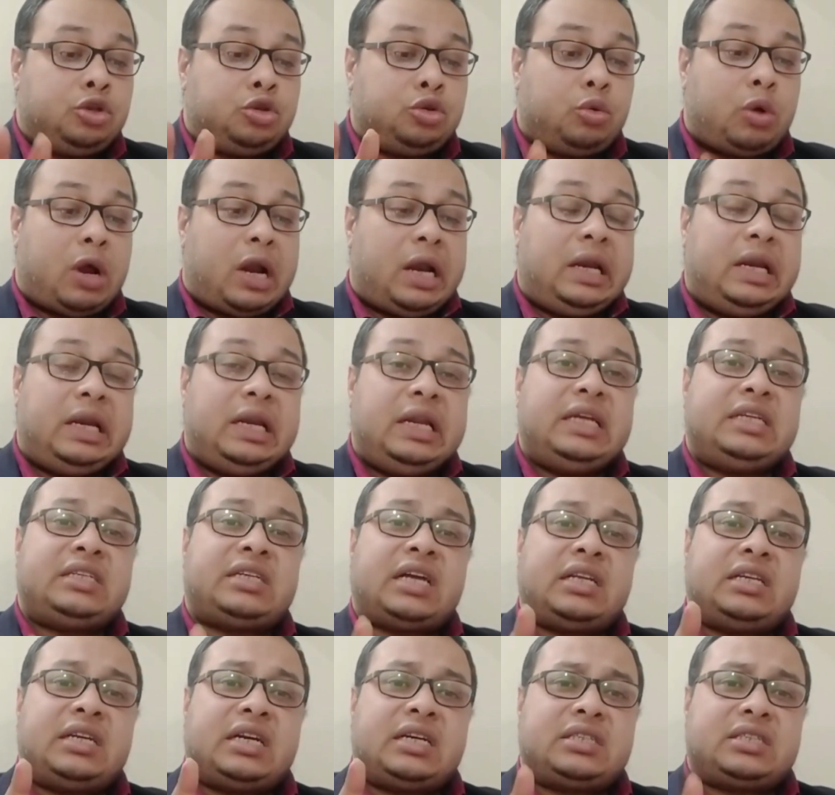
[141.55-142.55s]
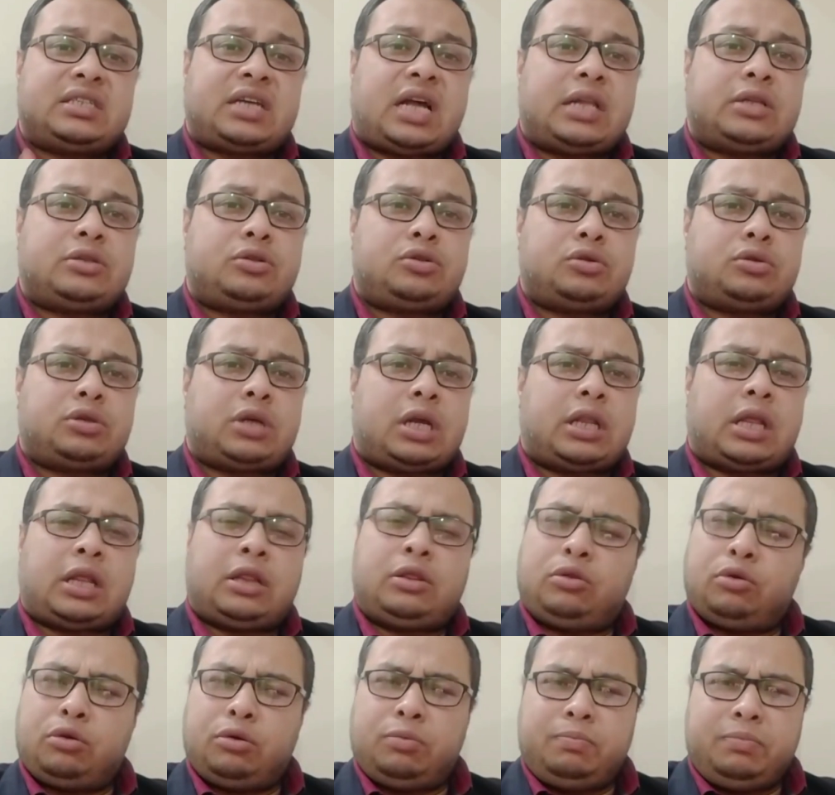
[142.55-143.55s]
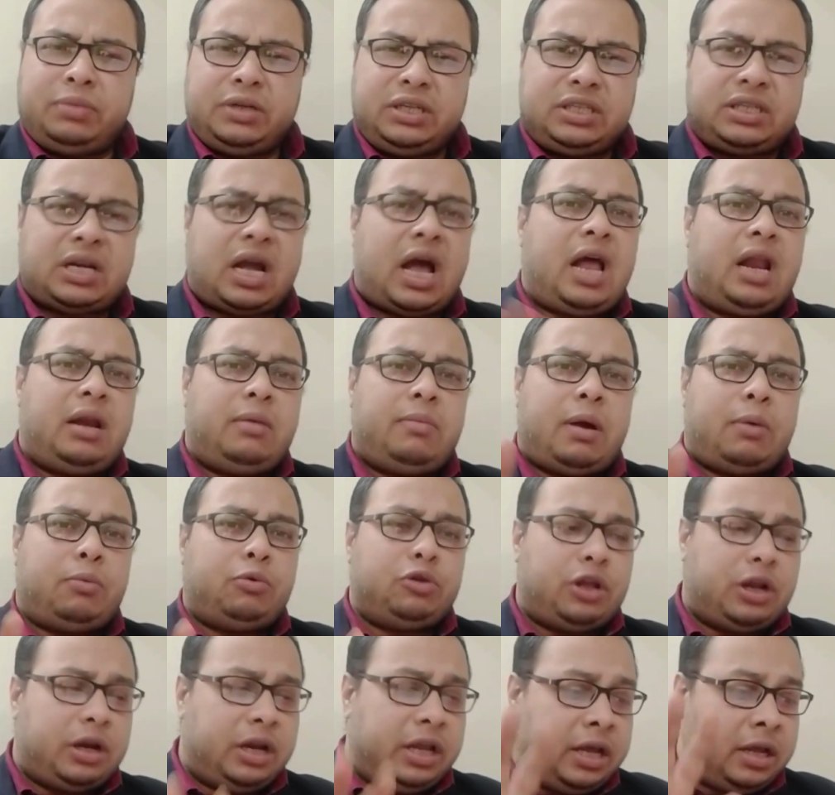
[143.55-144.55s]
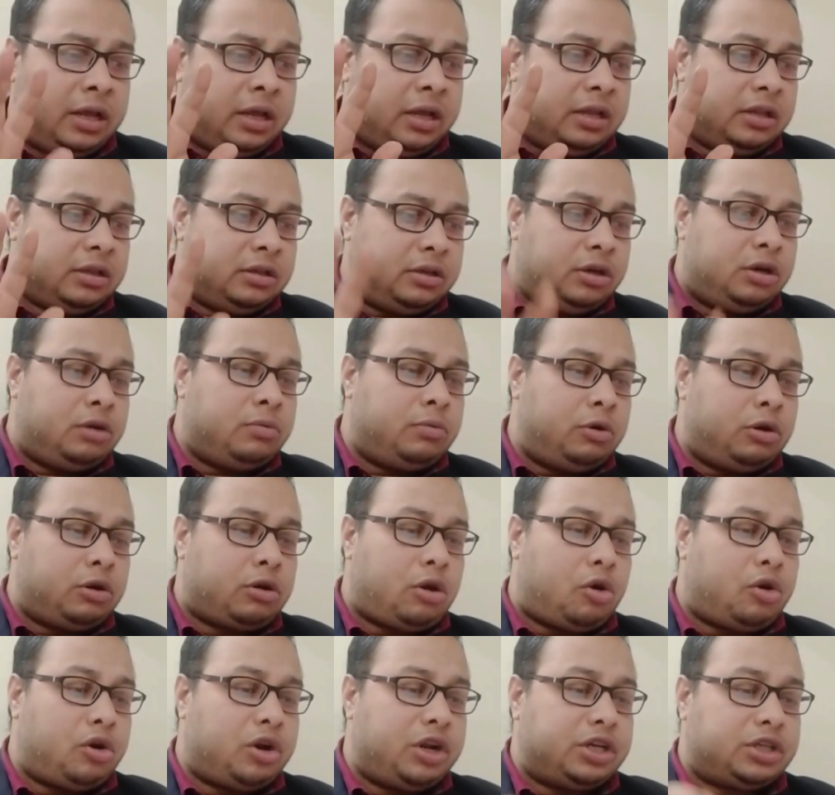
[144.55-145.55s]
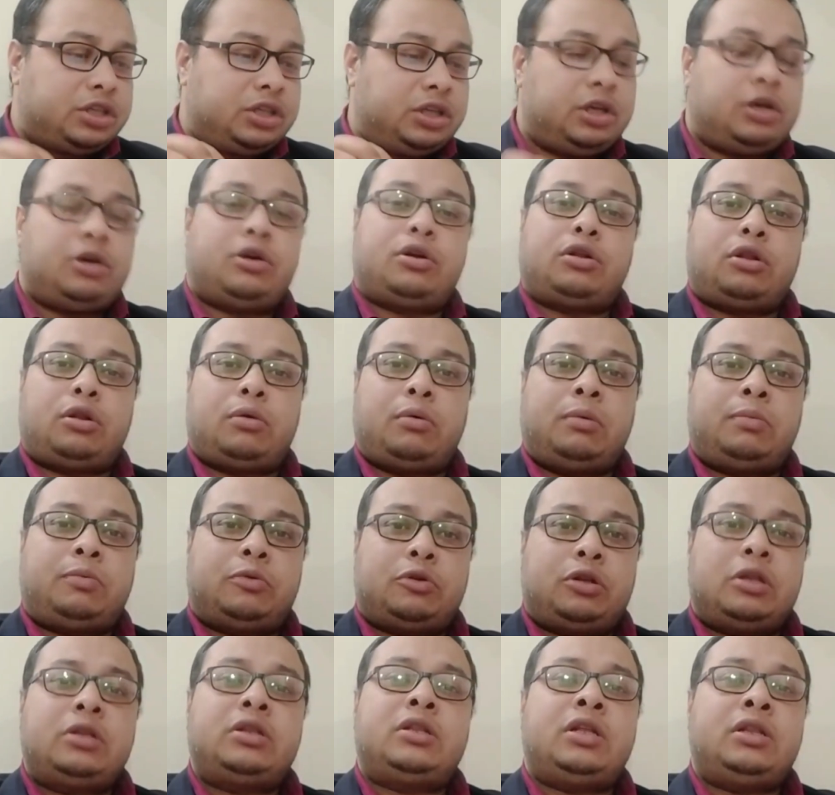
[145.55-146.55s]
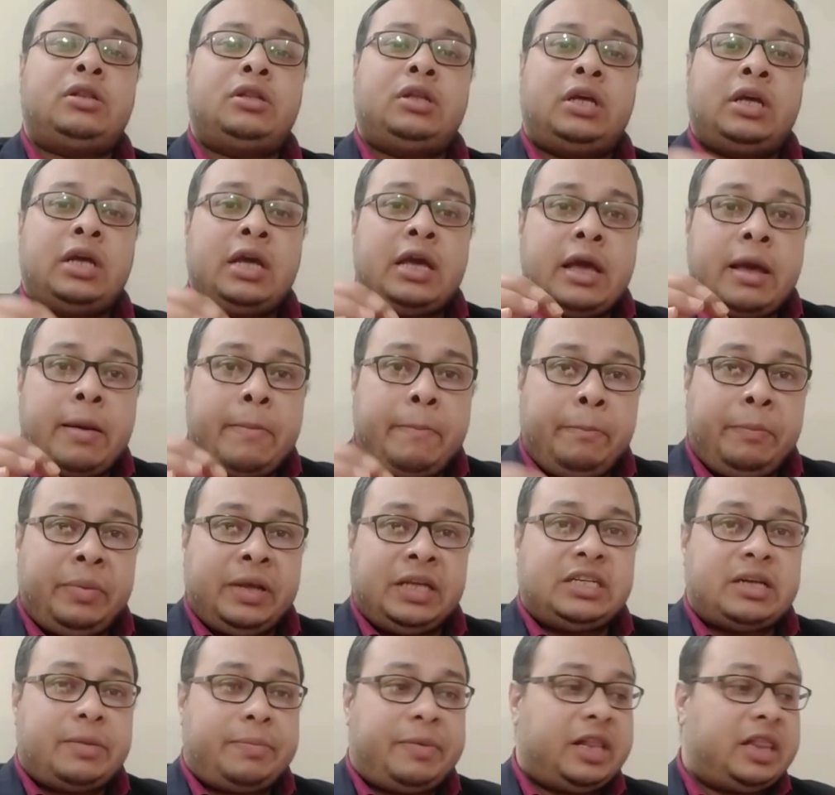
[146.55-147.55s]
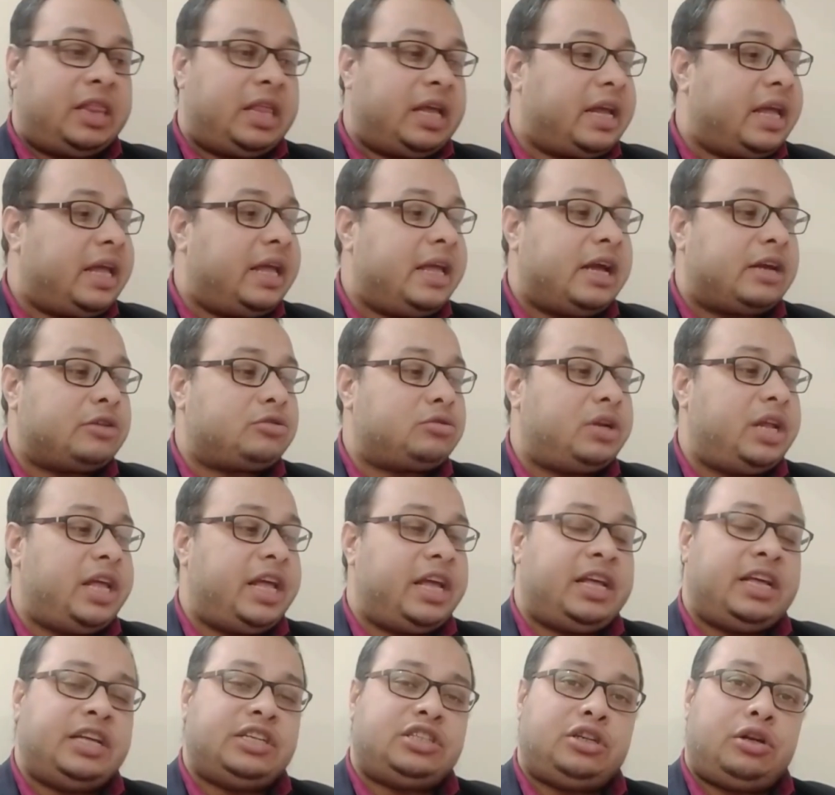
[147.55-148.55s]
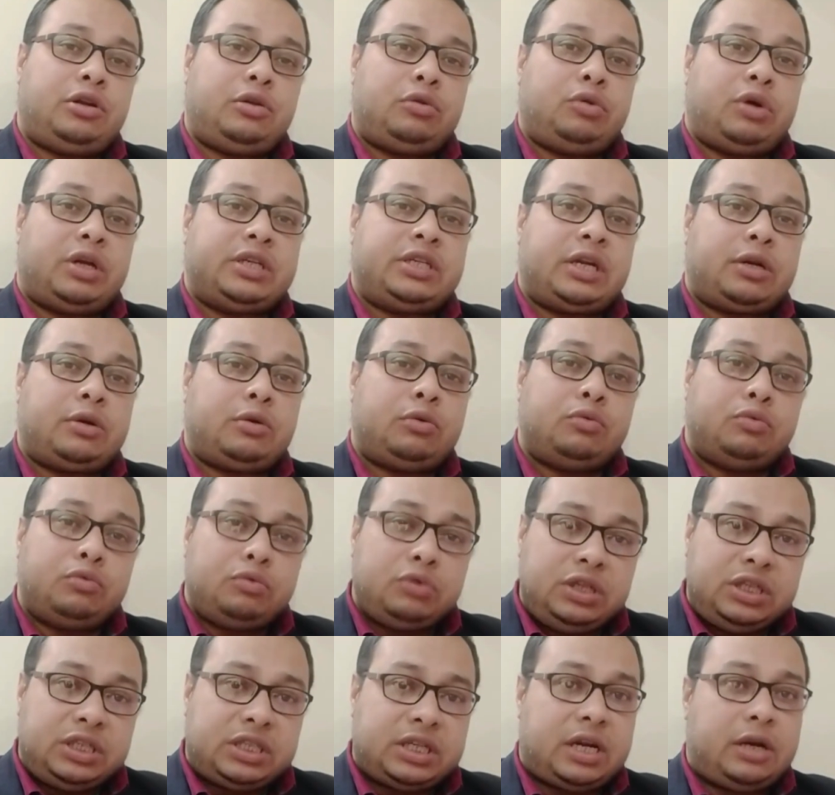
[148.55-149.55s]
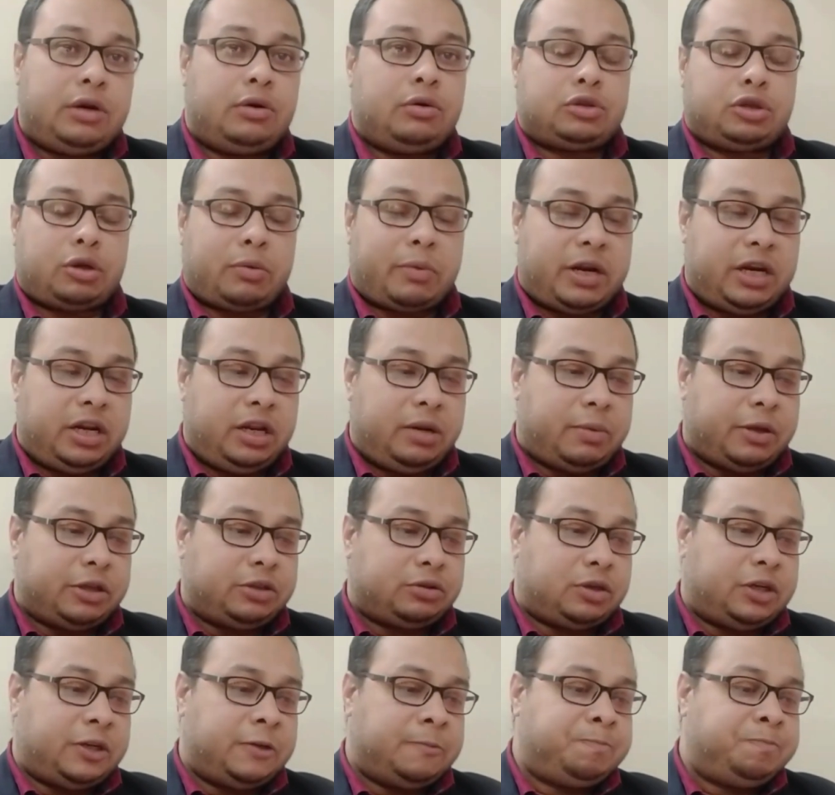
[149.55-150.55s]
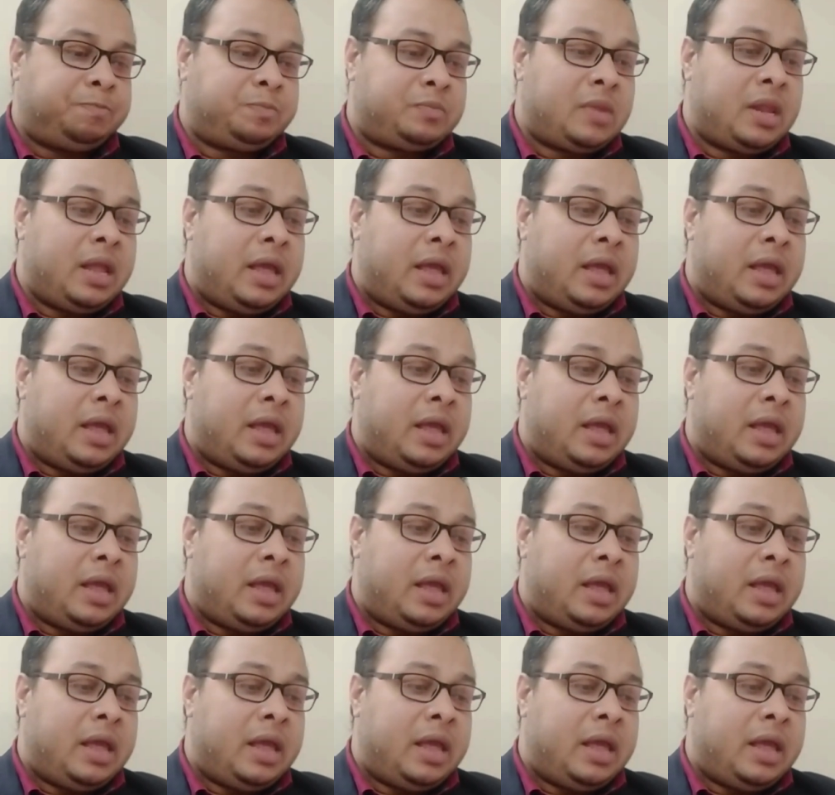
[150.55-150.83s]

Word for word: চুয়াল্লিশ হাজার সাতশো সাতাত্তর বিশাল ব্যবধানে তৃণমূল কংগ্রেস নিকটতম প্রতিদ্বন্দ্বী বিজেপি থেকে এই আসনে এগিয়েছিল দু হাজার উনিশের লোকসভা নির্বাচনে